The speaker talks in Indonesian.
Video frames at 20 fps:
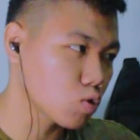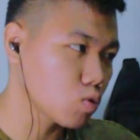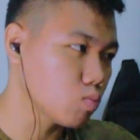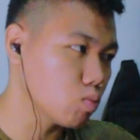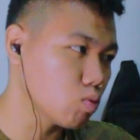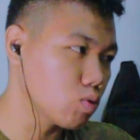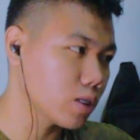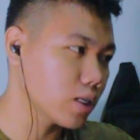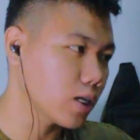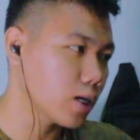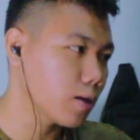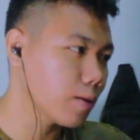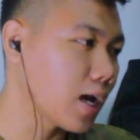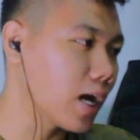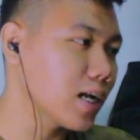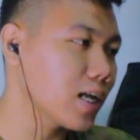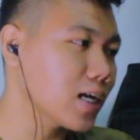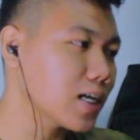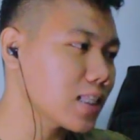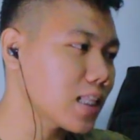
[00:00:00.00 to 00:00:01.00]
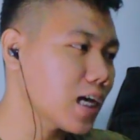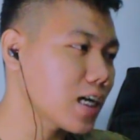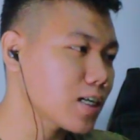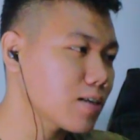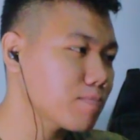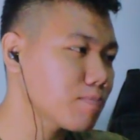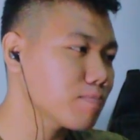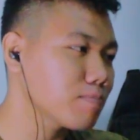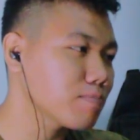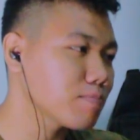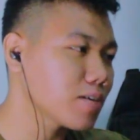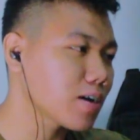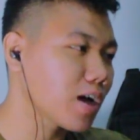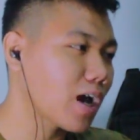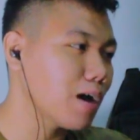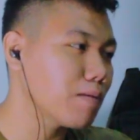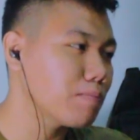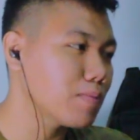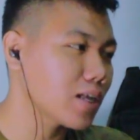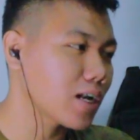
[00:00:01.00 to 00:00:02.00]
tubuhnya karena ketangkep
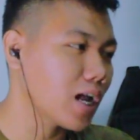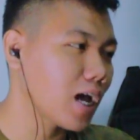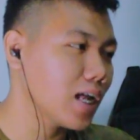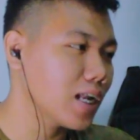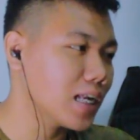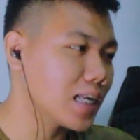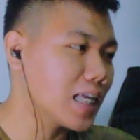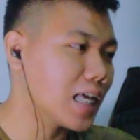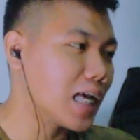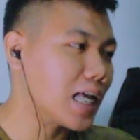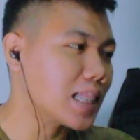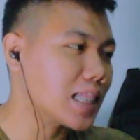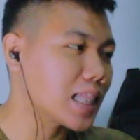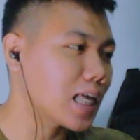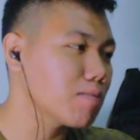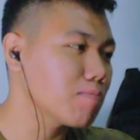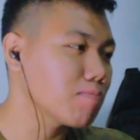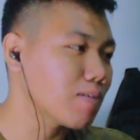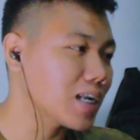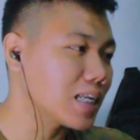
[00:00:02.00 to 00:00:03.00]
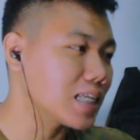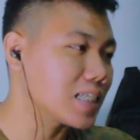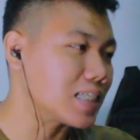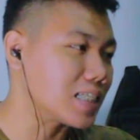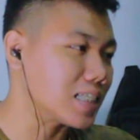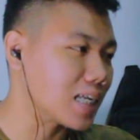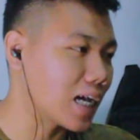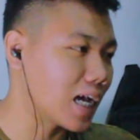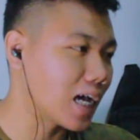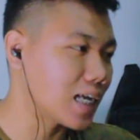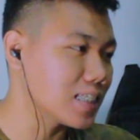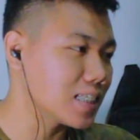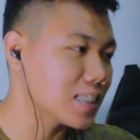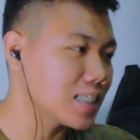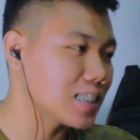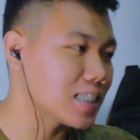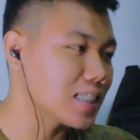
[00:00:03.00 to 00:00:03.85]
kamera dia tanpa disengaja